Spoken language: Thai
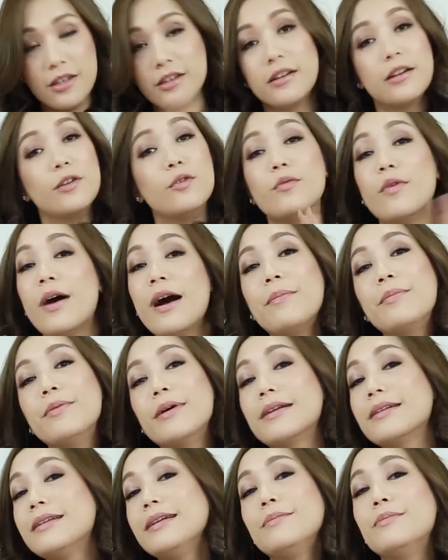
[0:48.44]
ถึงรู้ว่าผ
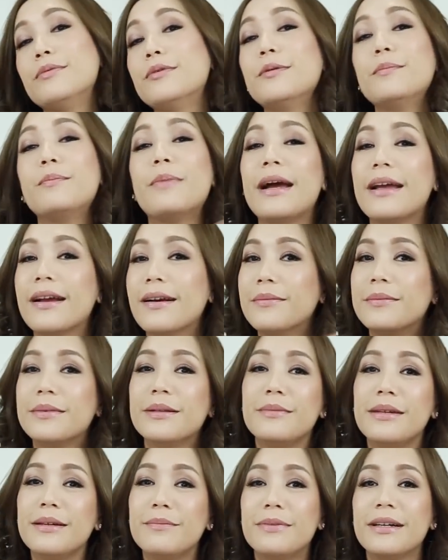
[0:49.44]
ลที่พูดไปก็
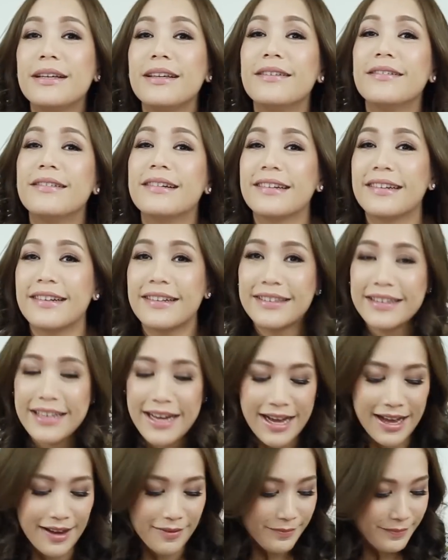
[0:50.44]
ไม่มีประโยชน์ก็
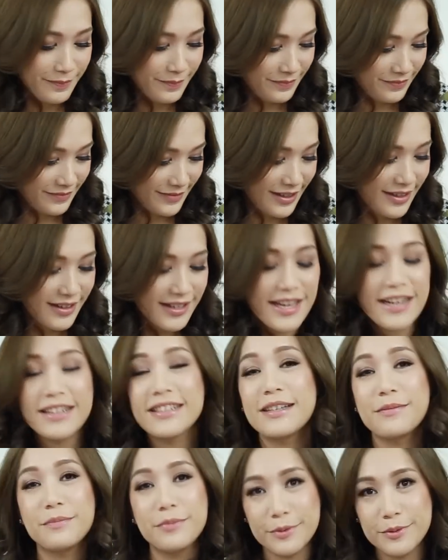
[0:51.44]
ตามก็ยัง
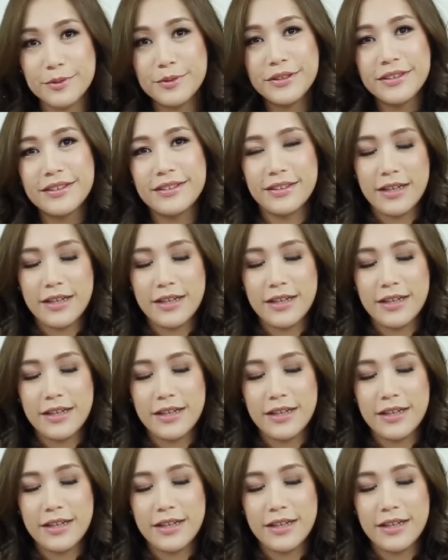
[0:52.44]
จะพูด